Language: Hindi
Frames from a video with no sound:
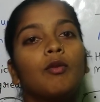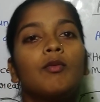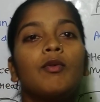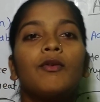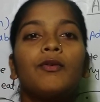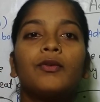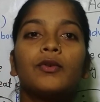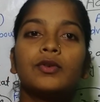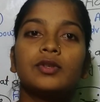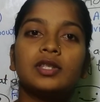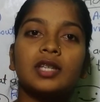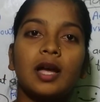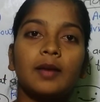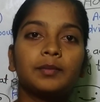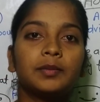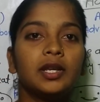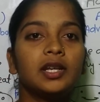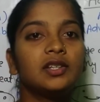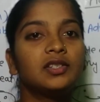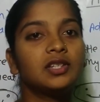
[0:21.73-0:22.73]
होमोफोन्स
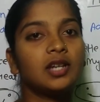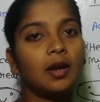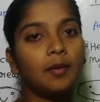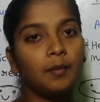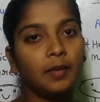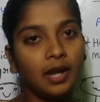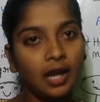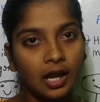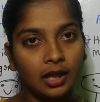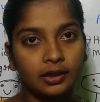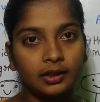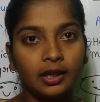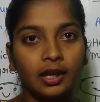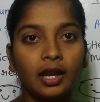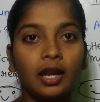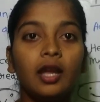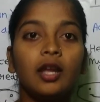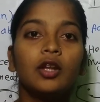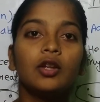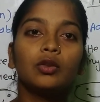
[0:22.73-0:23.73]
आपके एग्जाम में आते
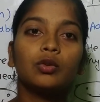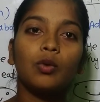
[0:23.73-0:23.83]
हैं